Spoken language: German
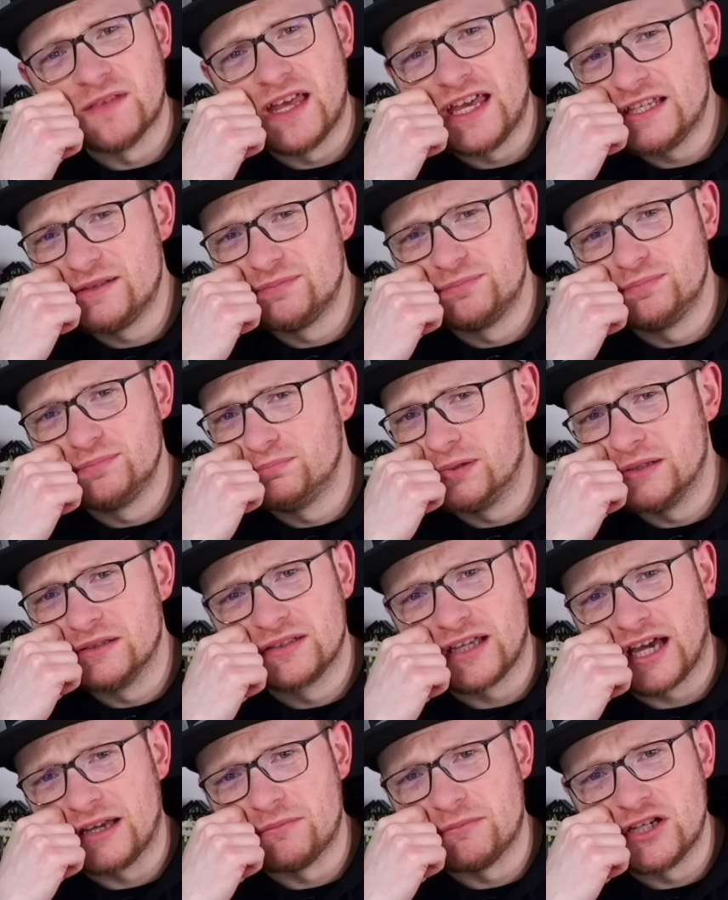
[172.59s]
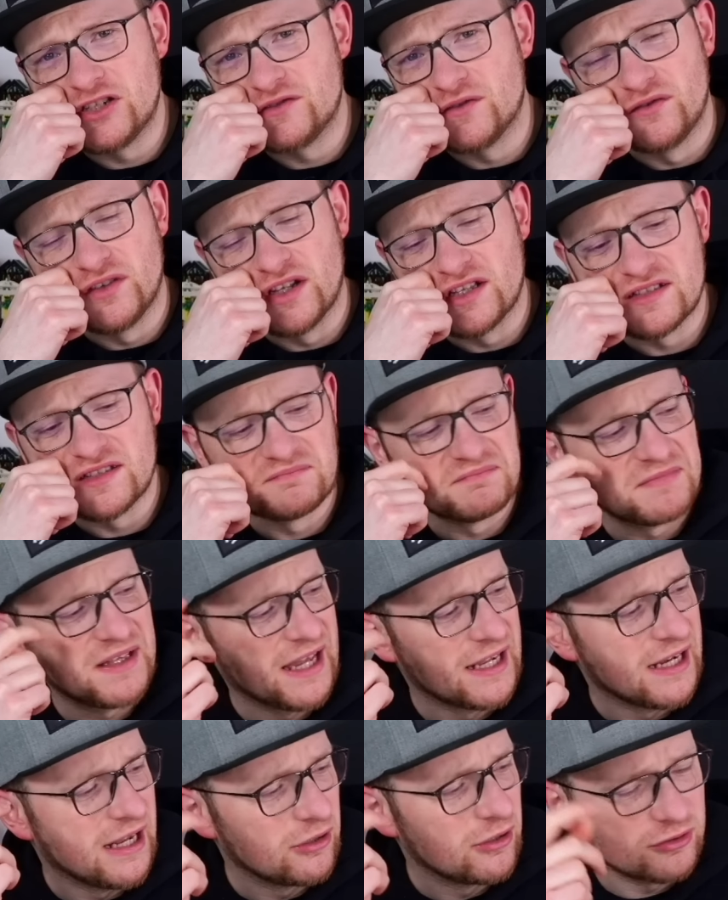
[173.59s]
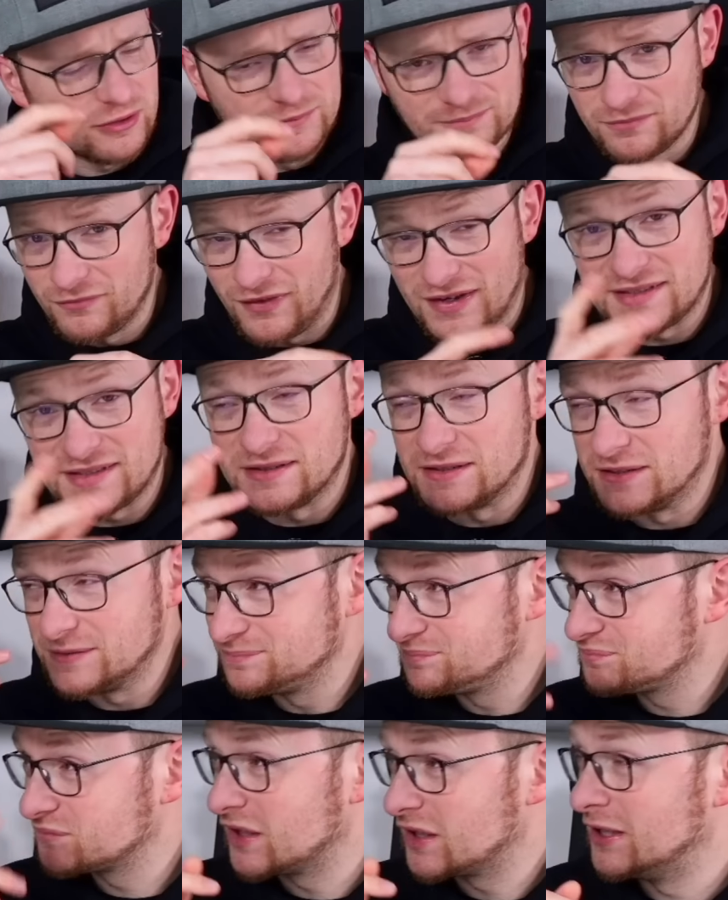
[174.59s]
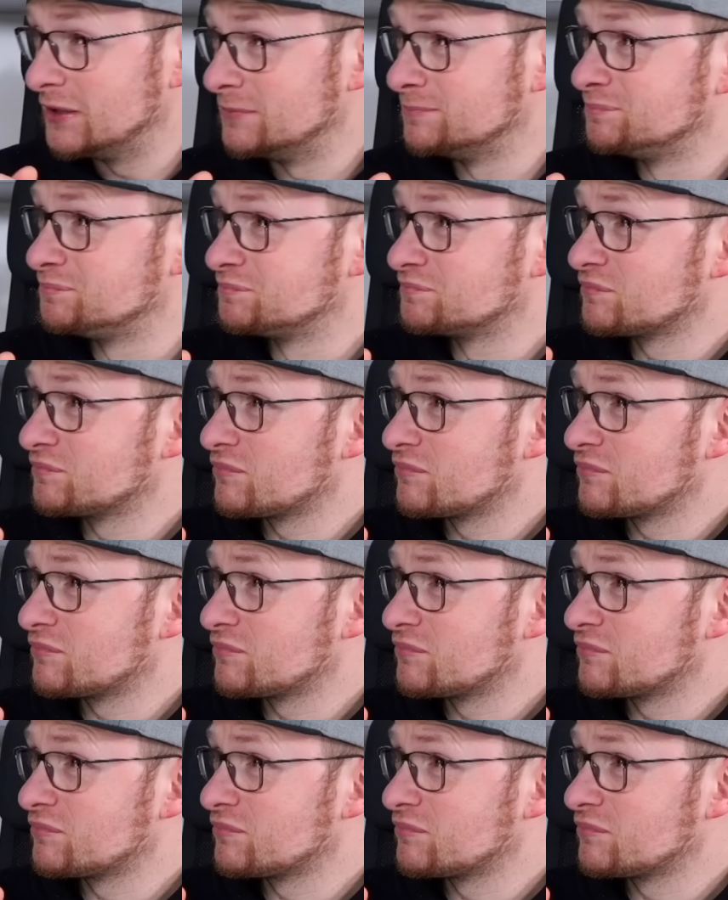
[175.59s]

Ich bin kein Mensch für Pflanzen. Keine Ahnung. Weiß ich nicht. Ähm,